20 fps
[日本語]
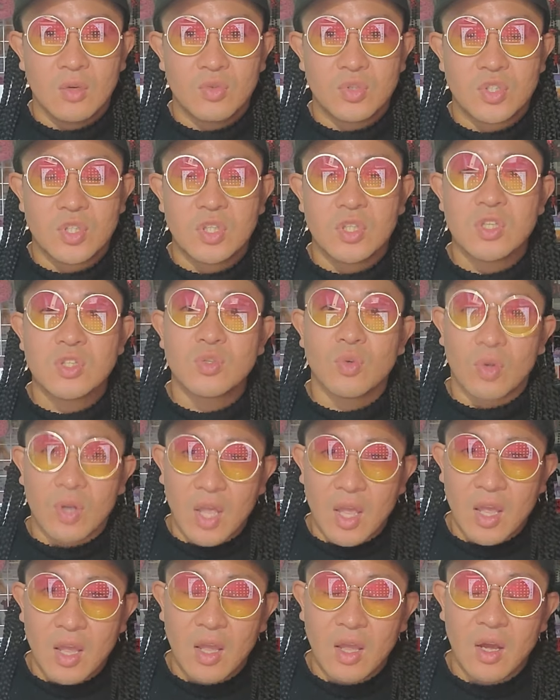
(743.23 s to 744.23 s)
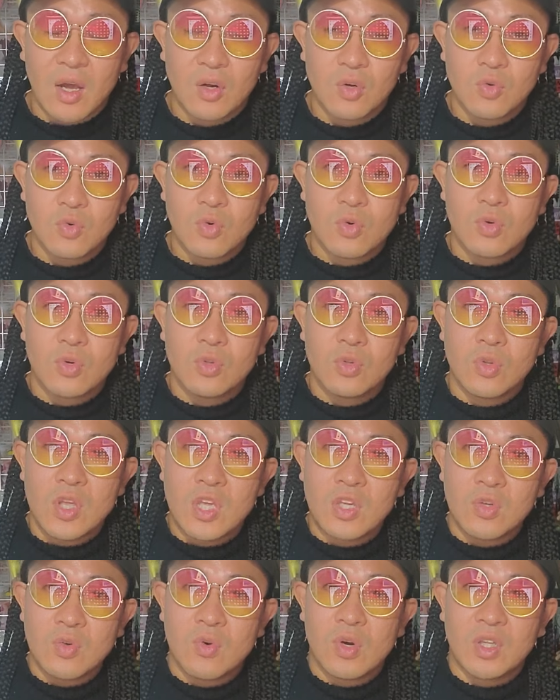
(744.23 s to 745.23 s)
不思議ですよね。アルコールの
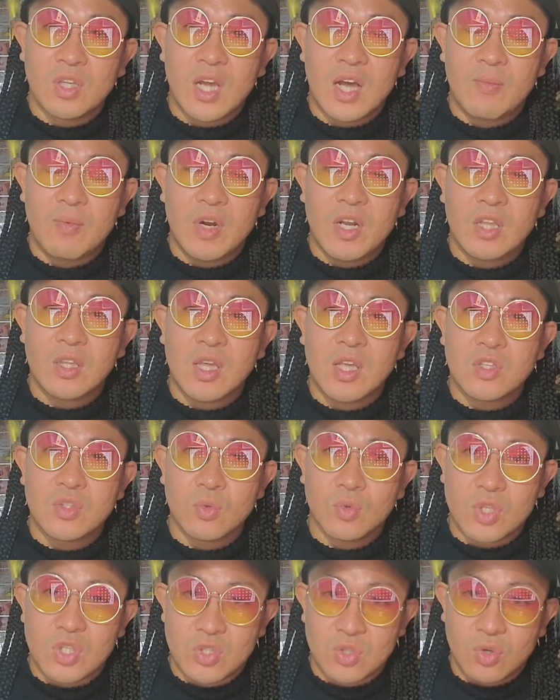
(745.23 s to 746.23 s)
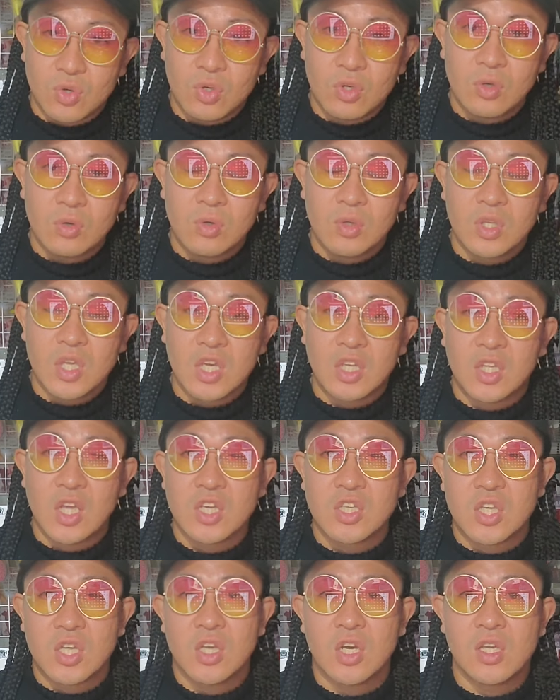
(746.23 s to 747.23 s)
影響下で暴れたやつをですよ、撃
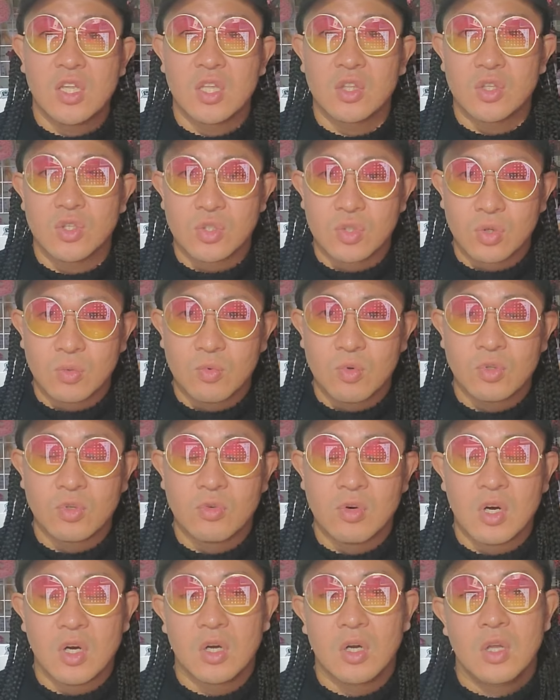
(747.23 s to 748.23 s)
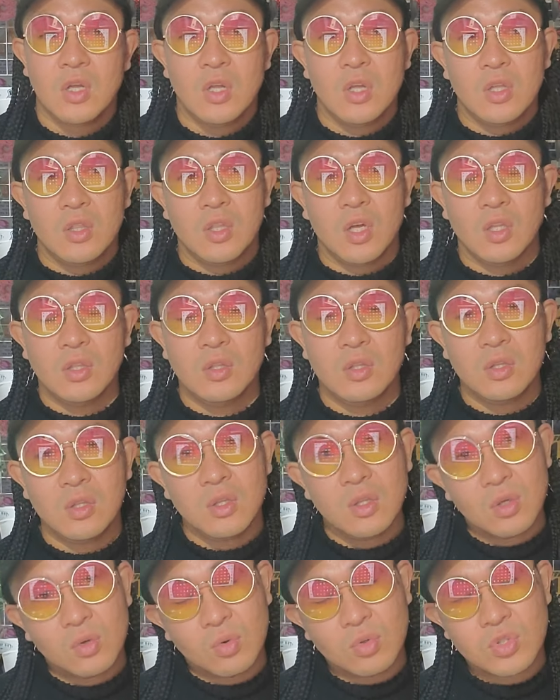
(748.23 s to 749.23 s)
退しただけなんですよ、僕は。な
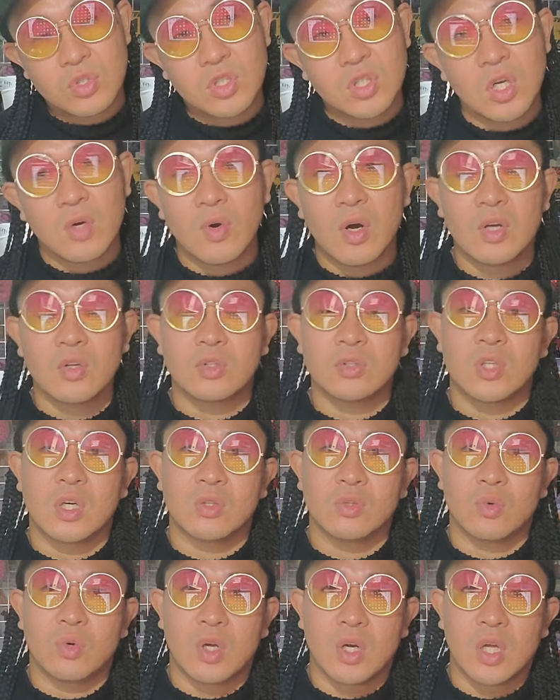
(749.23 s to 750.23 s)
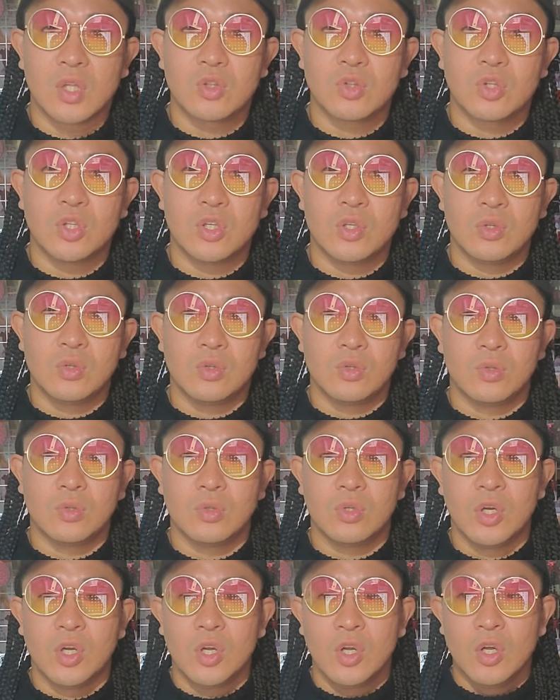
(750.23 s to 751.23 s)
んでこっちが悪くなるのかなって
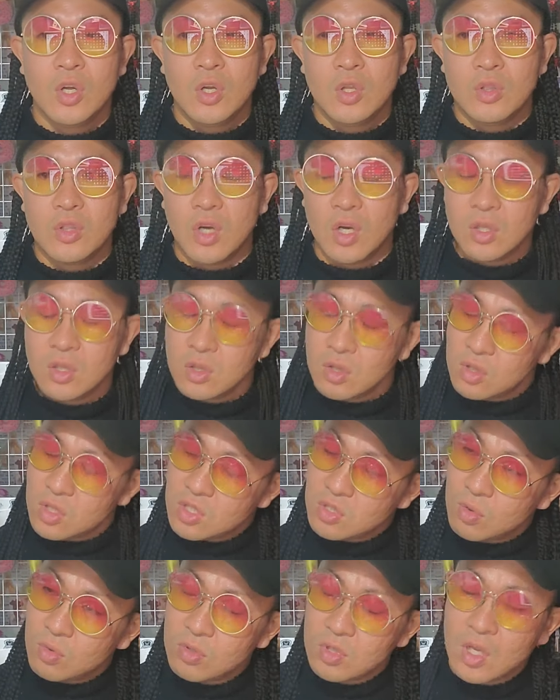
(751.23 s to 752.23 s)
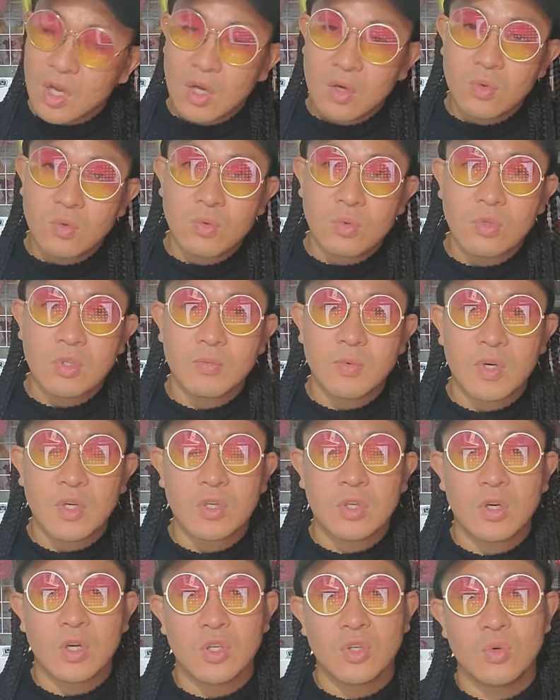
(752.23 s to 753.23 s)
いう。なんでそんなアルコールばっ
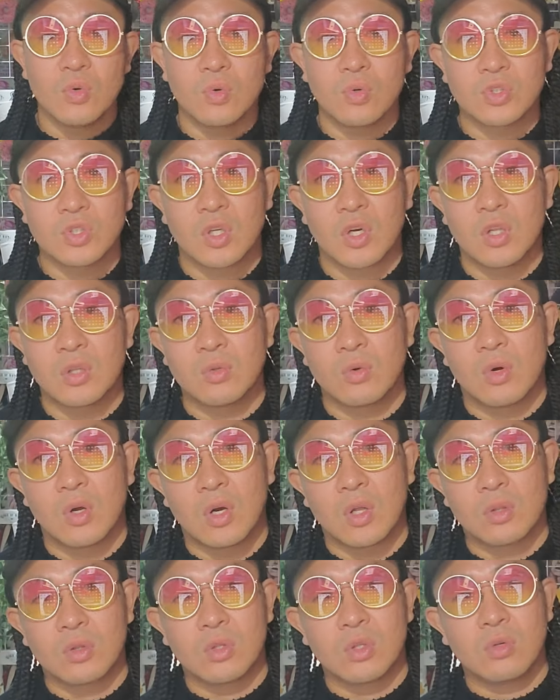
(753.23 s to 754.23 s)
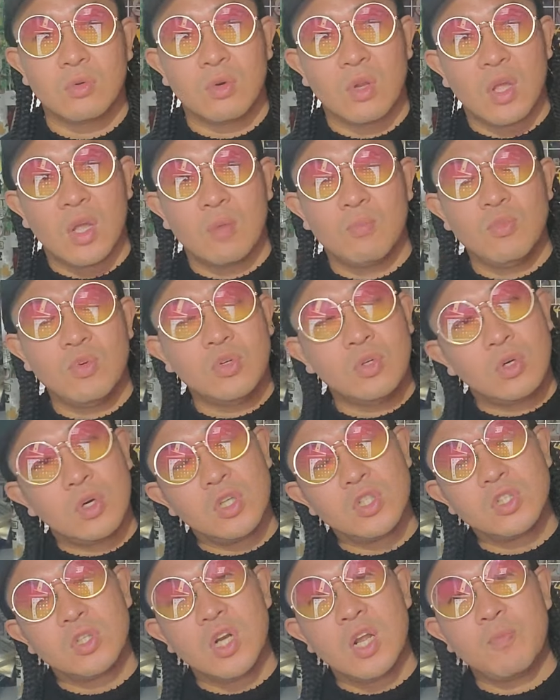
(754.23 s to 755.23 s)
かり擁護されるのかなっていうね。
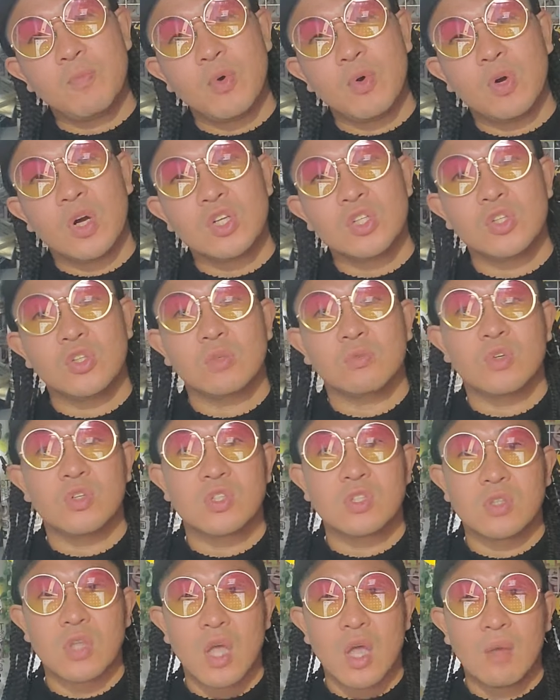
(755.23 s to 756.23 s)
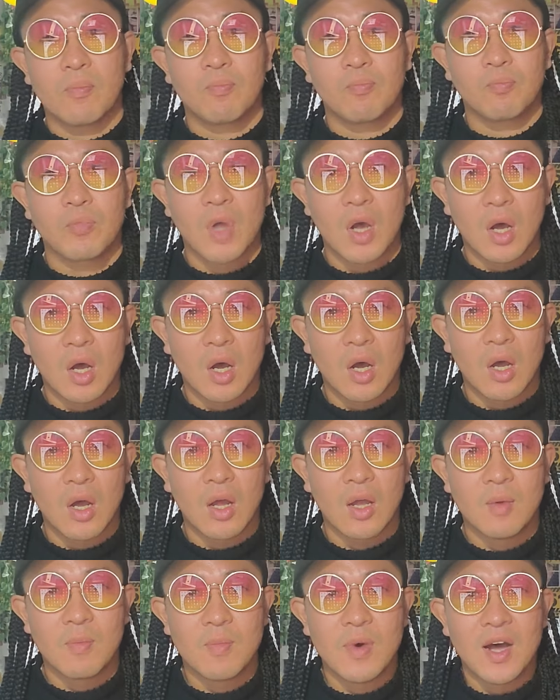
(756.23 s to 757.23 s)
昔からやっぱおかしいと思うんですね。
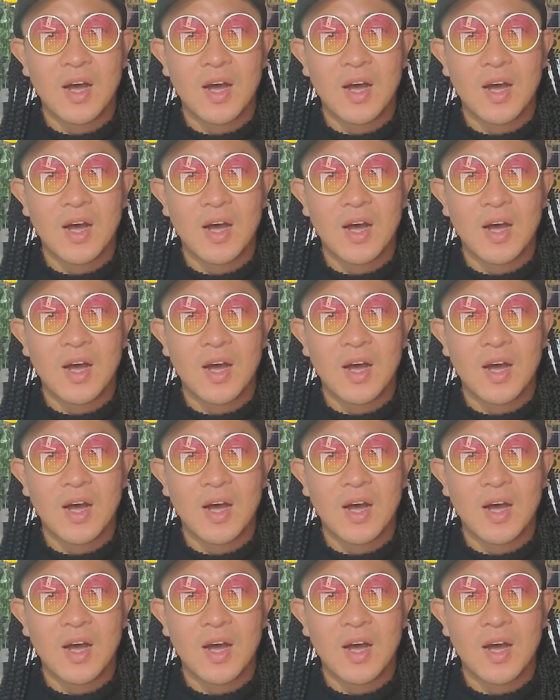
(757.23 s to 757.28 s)
はい。